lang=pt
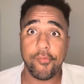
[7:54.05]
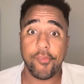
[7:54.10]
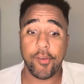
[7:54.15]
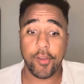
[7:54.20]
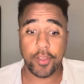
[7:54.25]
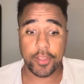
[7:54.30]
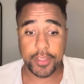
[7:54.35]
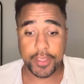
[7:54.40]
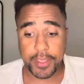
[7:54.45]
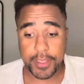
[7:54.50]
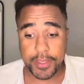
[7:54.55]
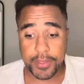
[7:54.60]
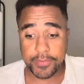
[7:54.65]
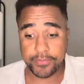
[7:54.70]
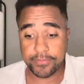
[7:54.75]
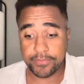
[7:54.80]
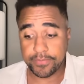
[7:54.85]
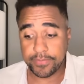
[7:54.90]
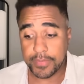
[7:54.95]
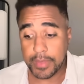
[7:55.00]

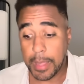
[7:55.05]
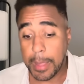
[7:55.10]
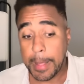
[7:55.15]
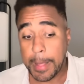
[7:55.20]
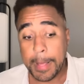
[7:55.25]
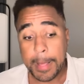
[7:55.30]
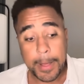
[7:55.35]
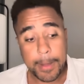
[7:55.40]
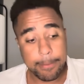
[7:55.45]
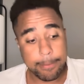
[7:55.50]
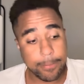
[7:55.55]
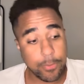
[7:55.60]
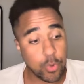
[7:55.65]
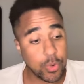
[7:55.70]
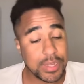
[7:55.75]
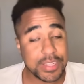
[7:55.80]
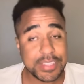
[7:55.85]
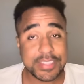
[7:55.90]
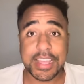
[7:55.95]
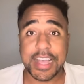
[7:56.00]
Ok?
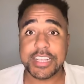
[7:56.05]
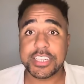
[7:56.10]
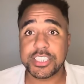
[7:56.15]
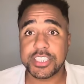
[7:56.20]
Muita